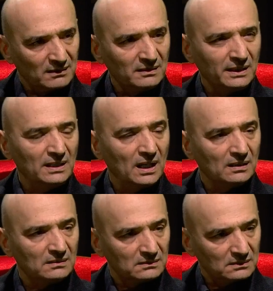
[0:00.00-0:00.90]

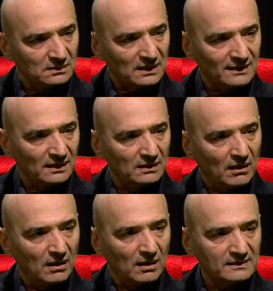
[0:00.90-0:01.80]
Ayı'yla zaten
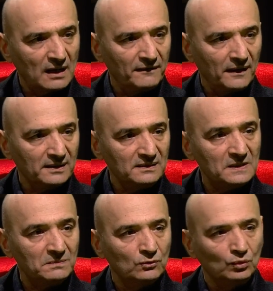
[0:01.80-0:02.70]
Asgar Farhadi'nin
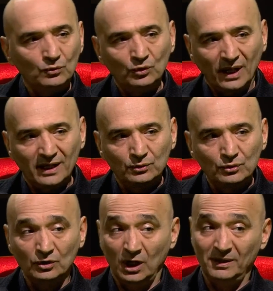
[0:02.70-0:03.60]
ismini tüm dünyaya
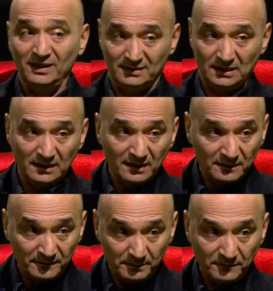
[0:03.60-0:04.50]
duyurdu ama
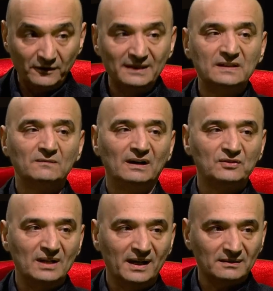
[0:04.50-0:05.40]

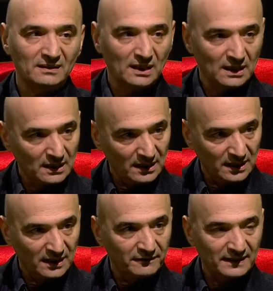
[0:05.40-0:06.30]
festivalciler,
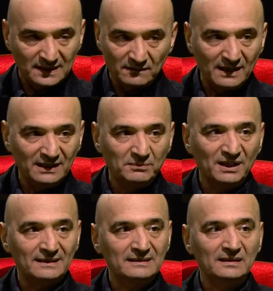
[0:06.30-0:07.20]
e, festivalleri
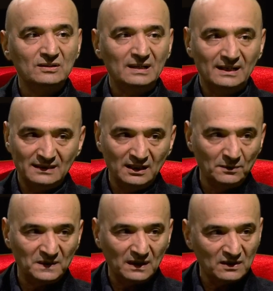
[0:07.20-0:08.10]
bilen seyirciler, senin
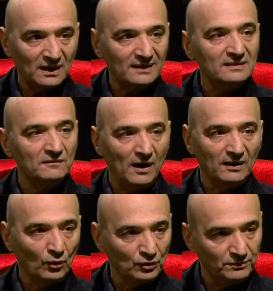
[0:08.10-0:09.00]
gibi seyirciler aslında
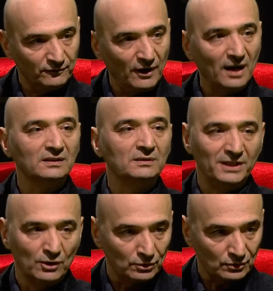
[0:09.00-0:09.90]
var, onun varlığını
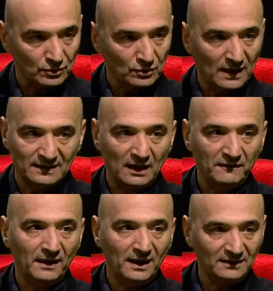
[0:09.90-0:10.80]
biliyordunuz. Asgar
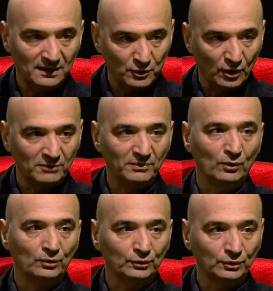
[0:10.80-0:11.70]
Farhadi diye bir yönetmen
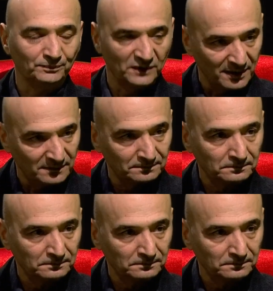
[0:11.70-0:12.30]
olduğunu değil mi? Hı hı.